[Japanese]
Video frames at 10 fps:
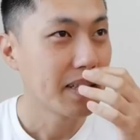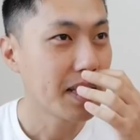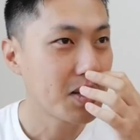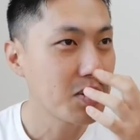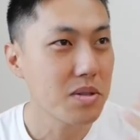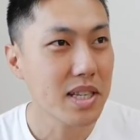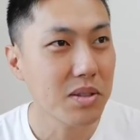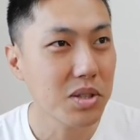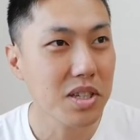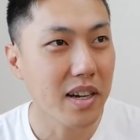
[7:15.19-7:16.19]
で中3
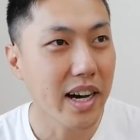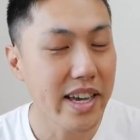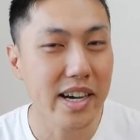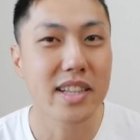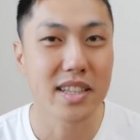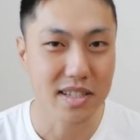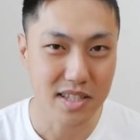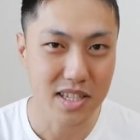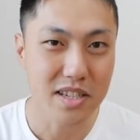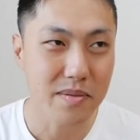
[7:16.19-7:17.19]
の時は早かったんで
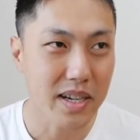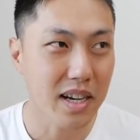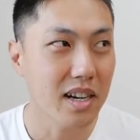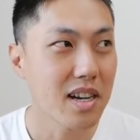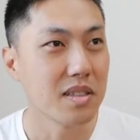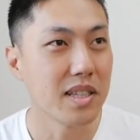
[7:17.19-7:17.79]
すいじめが